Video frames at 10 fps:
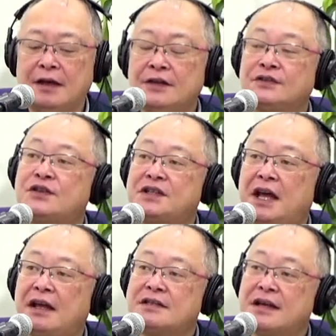そし
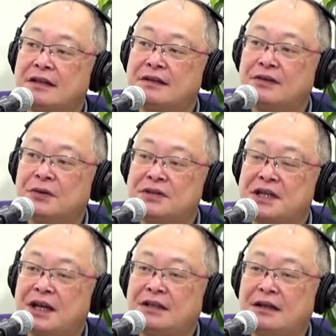てチャットをし
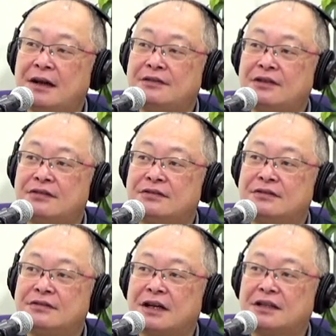ていただいてい
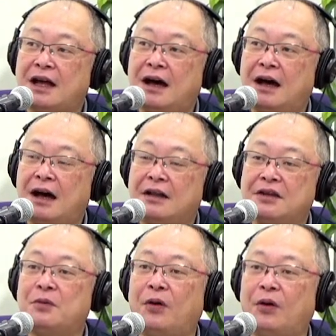る方に
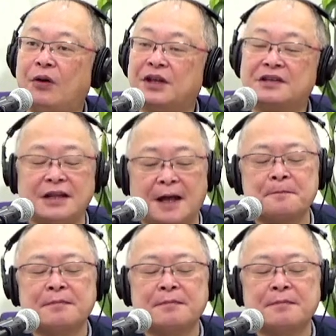もですね、